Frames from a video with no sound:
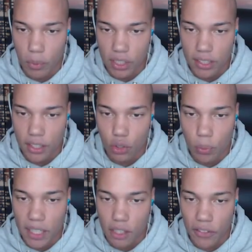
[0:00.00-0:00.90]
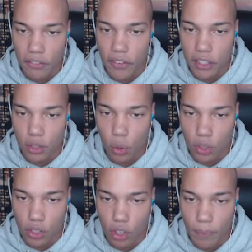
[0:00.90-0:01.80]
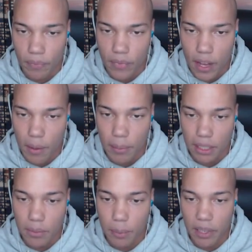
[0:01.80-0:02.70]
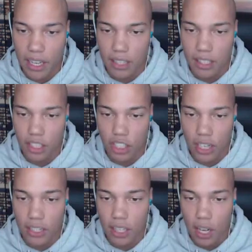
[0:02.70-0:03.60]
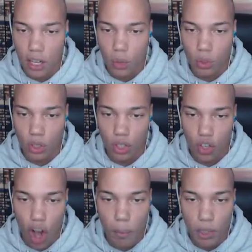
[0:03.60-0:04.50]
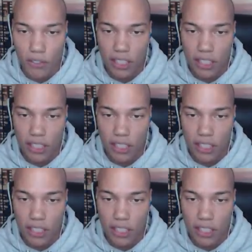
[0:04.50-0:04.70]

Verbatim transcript: wir müssen den Typen jetzt auf jeden Fall zu Tode stompen. Aber mit dem TP kann ich anscheinend gute Kombos